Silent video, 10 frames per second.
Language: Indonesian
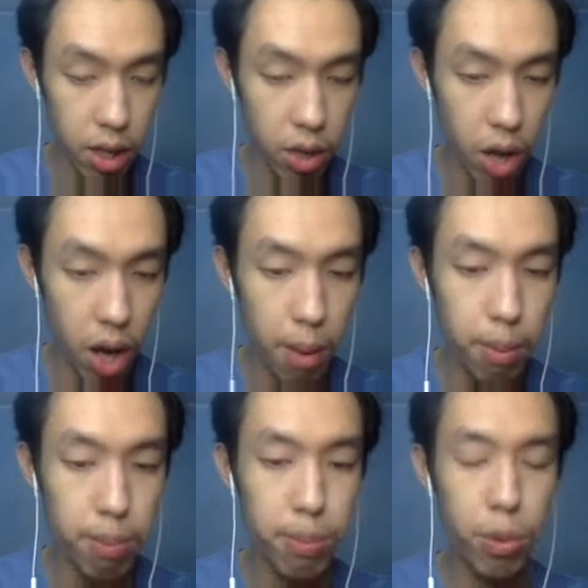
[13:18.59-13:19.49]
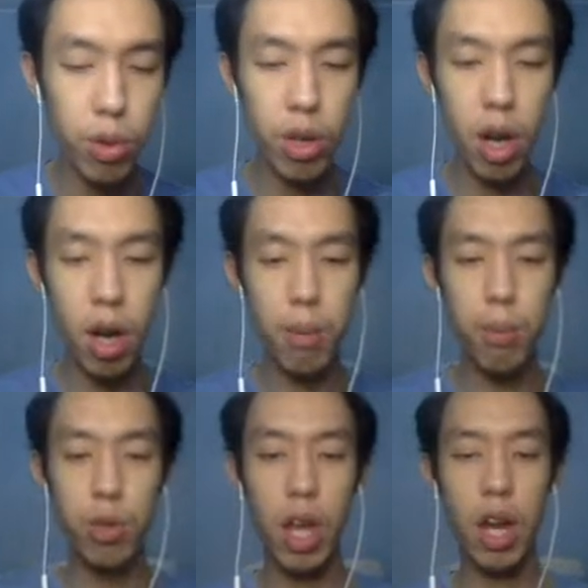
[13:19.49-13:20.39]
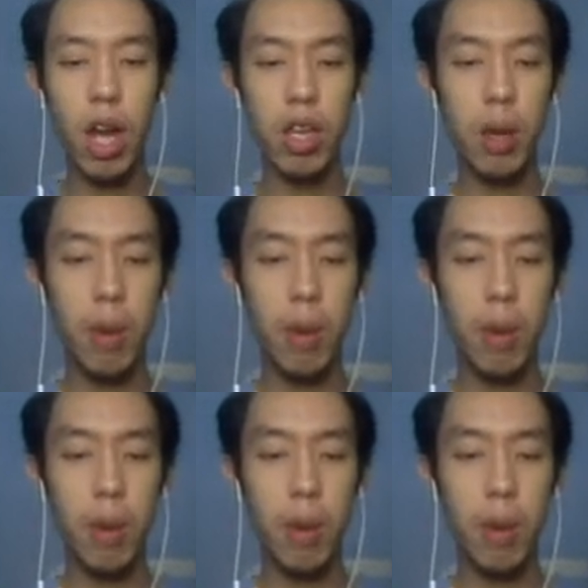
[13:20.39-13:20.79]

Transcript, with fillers: Ya ampun, ya ampun tanahnya